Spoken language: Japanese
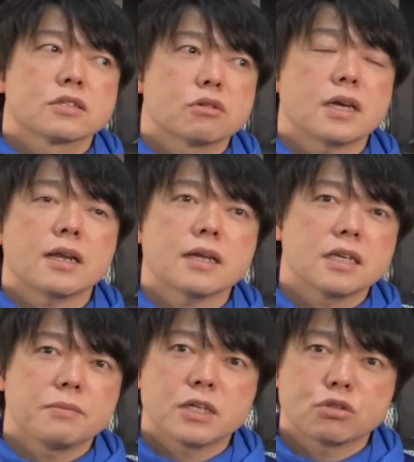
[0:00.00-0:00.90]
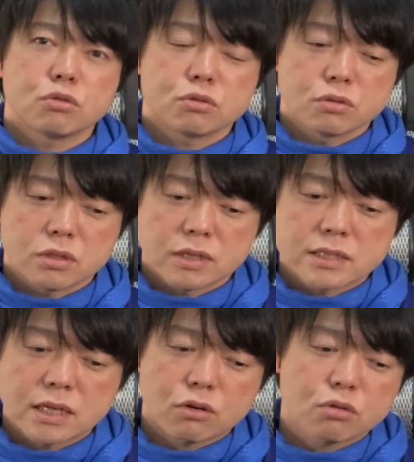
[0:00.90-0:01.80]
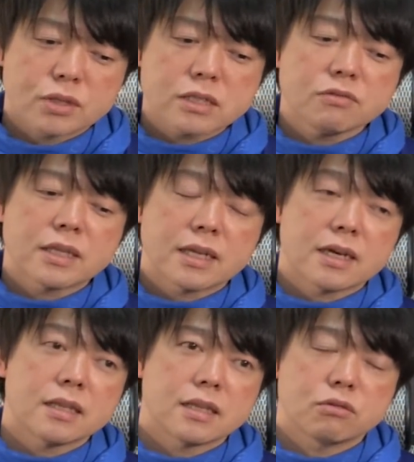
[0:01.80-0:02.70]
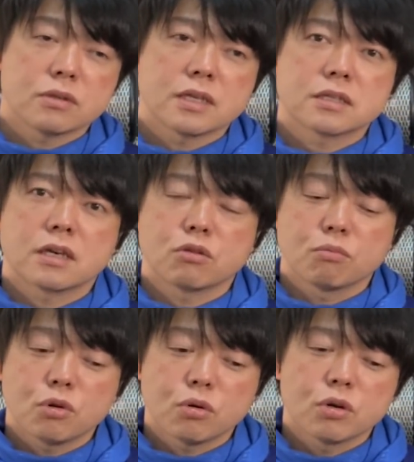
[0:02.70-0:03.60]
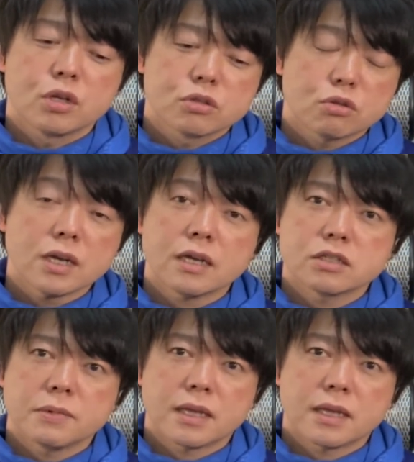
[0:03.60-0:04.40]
それからリーマンショックっていうですね、この2つは下がってるんですけども、それ以外は全て